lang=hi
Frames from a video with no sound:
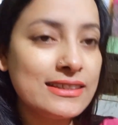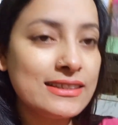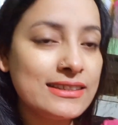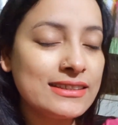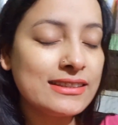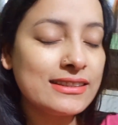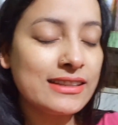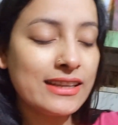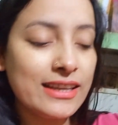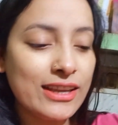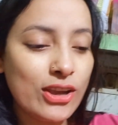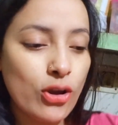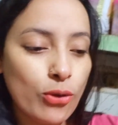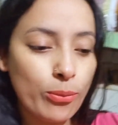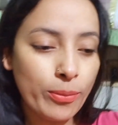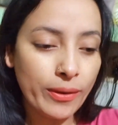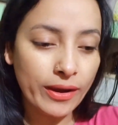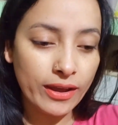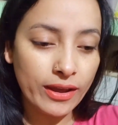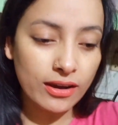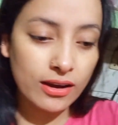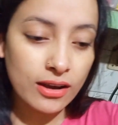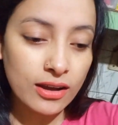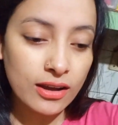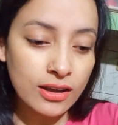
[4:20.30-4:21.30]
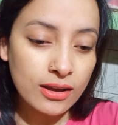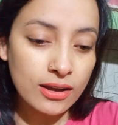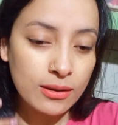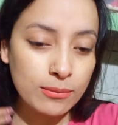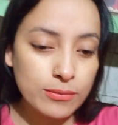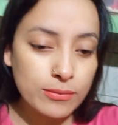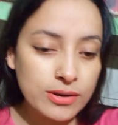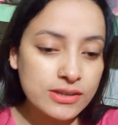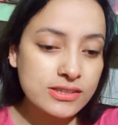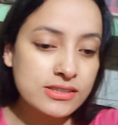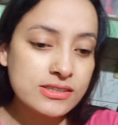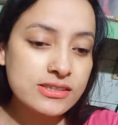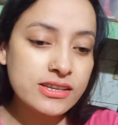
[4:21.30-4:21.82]
नहीं हो पाया
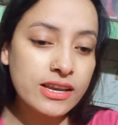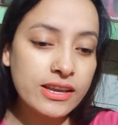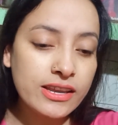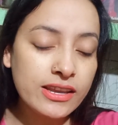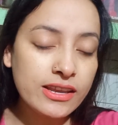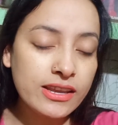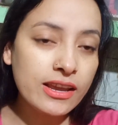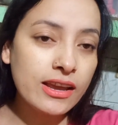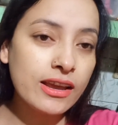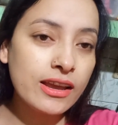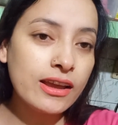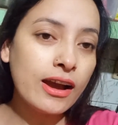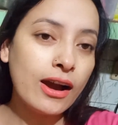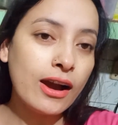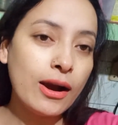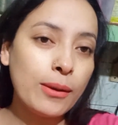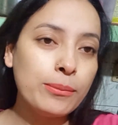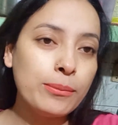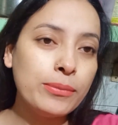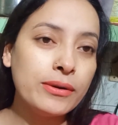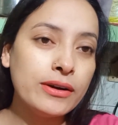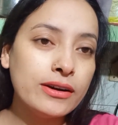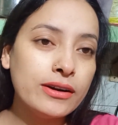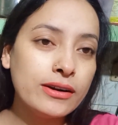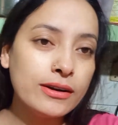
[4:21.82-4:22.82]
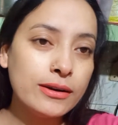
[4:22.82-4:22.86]
बस यही है अब